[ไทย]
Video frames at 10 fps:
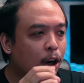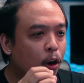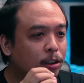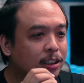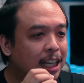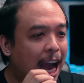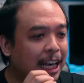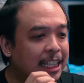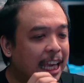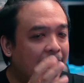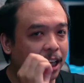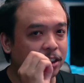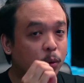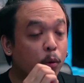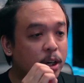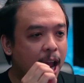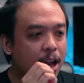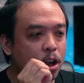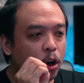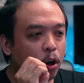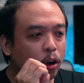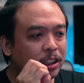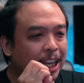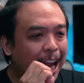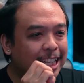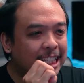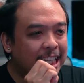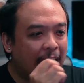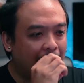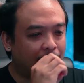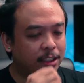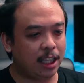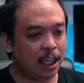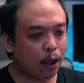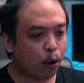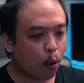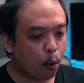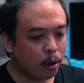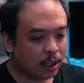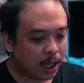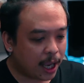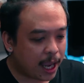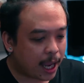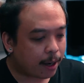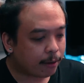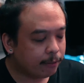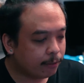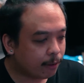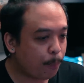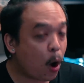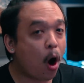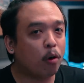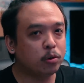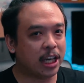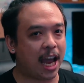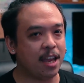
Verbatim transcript: รถคันเก่ง สมมุตินะ รถคันเก่งที่คุณเคยเห็น พ่อคุณใช้